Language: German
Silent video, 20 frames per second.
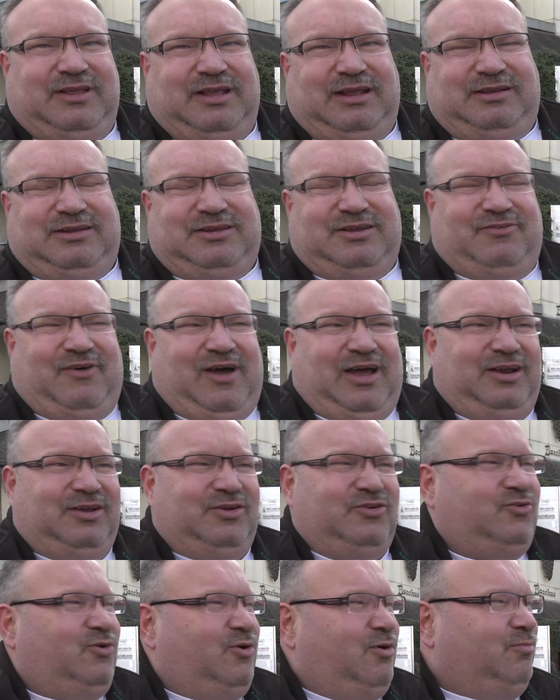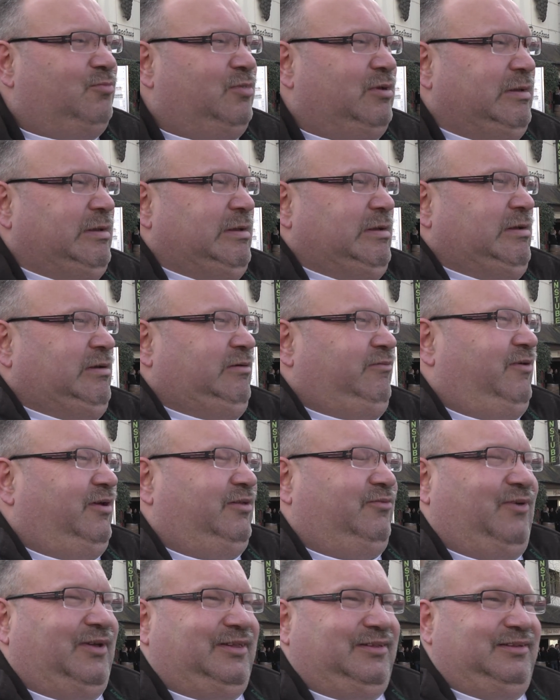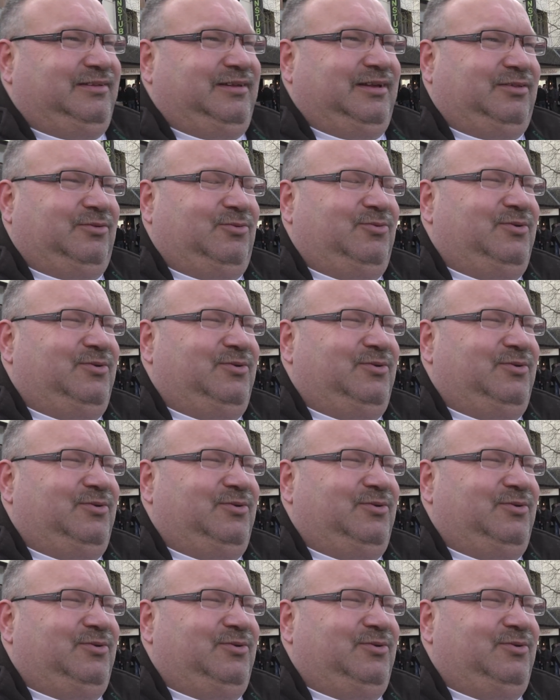etliche Wale gestorben. Was, was ist jetzt